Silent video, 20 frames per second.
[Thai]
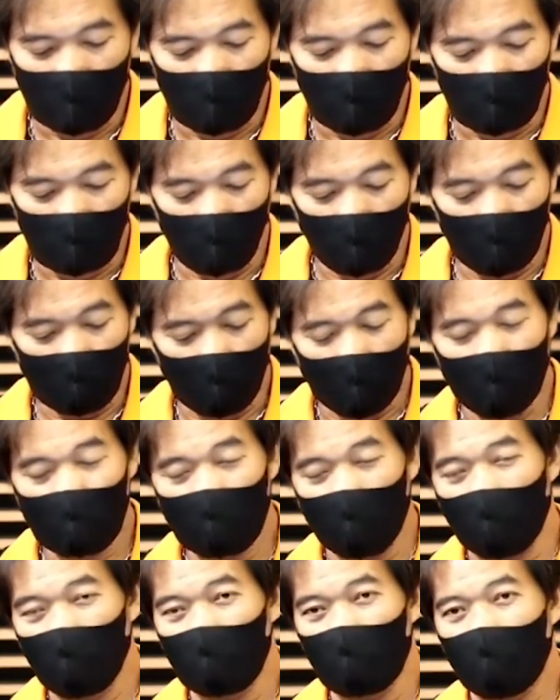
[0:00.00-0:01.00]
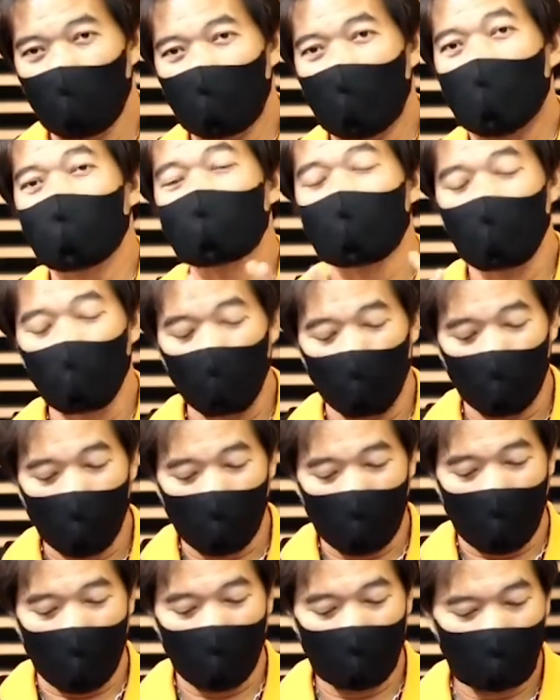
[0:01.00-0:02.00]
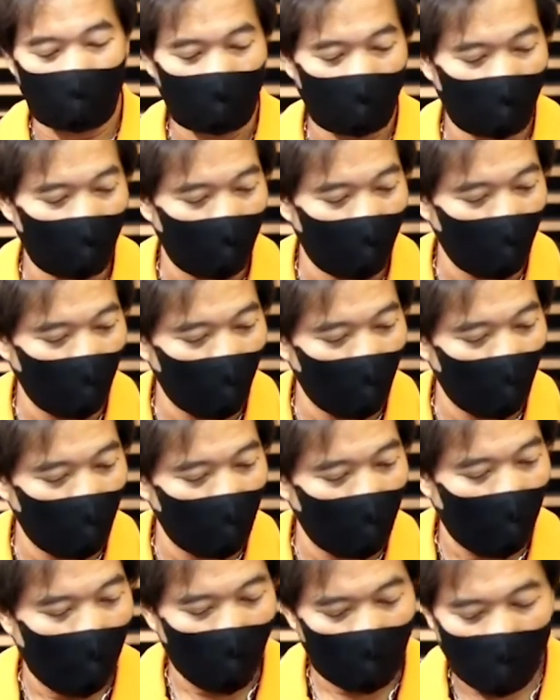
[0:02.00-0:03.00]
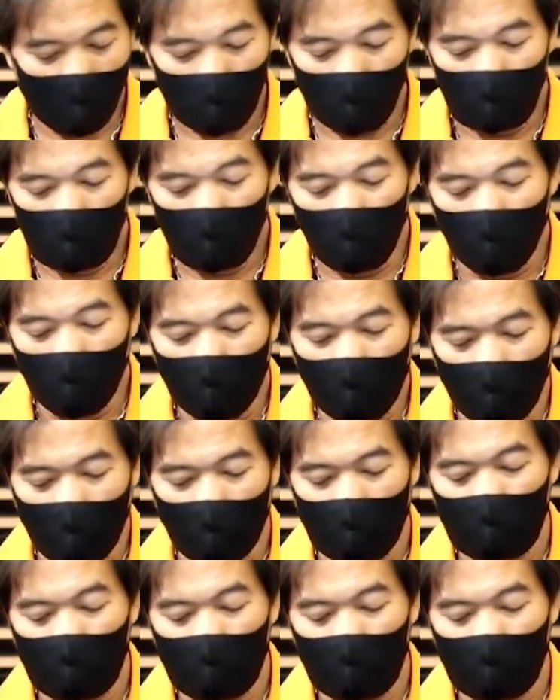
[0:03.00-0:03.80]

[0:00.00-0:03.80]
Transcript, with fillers: โดยเป็นการสรุปแล้วกันราเดียคอนทัวร์เนี่ย